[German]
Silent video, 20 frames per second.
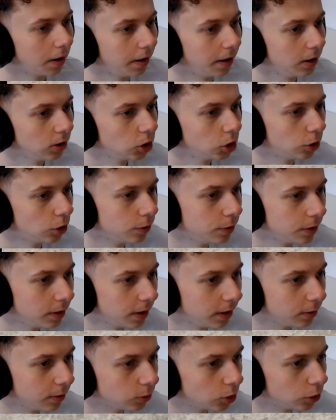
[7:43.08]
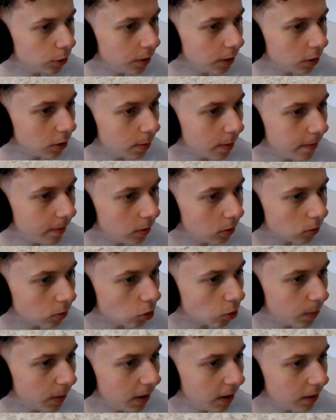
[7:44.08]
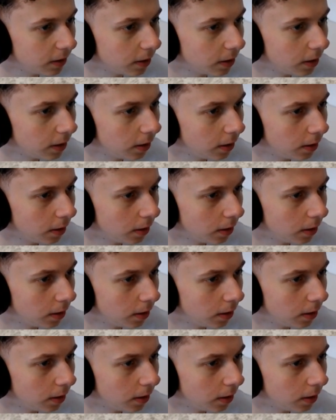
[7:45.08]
Na, Schönheit, um Schönheit kümmern wir uns später.